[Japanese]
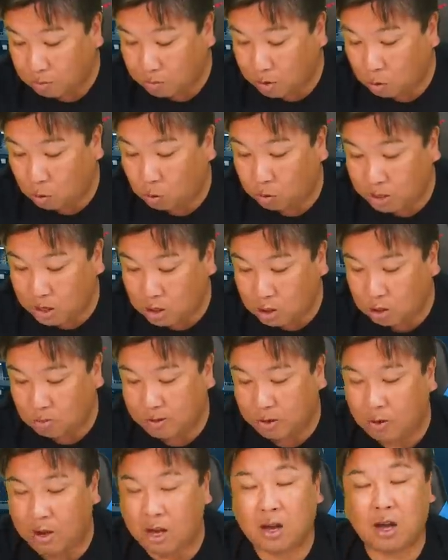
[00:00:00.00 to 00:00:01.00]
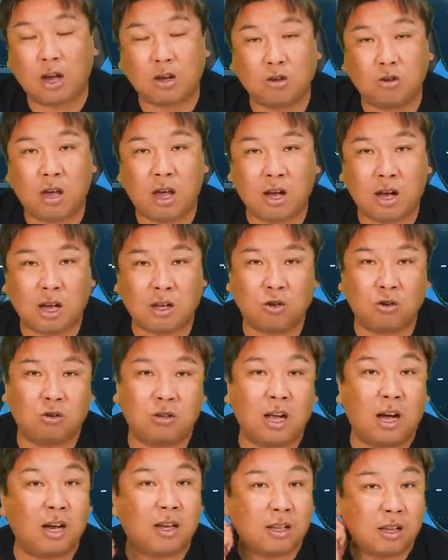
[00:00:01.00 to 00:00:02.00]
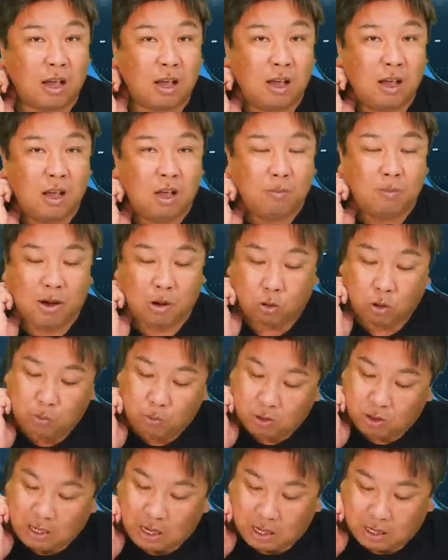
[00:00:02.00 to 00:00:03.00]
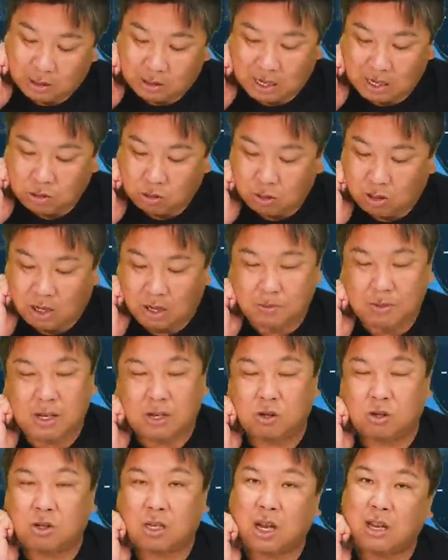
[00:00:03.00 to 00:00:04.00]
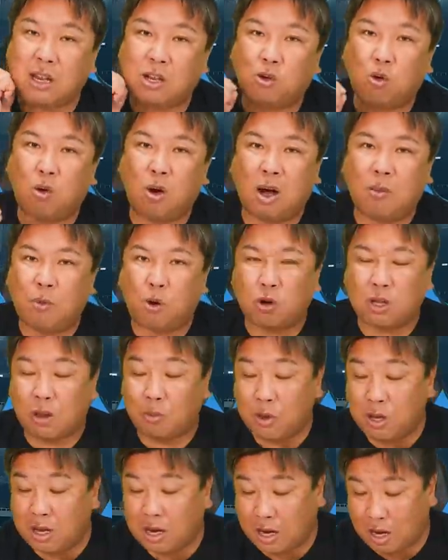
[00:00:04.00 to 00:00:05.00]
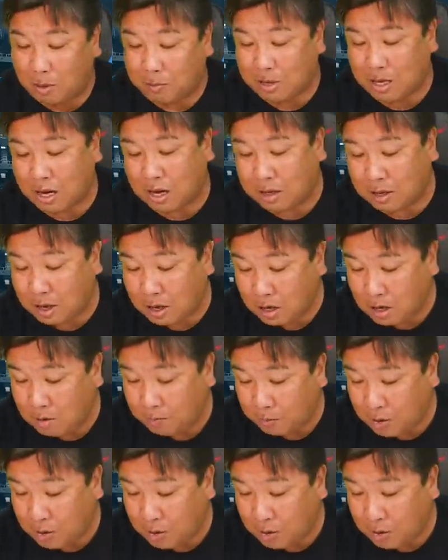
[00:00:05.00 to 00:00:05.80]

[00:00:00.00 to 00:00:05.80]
まあ、ここで低めの変化球変化球投げて、まあ、これもなんか最初から見ると最悪フォアボールでもいいかなみたいなね、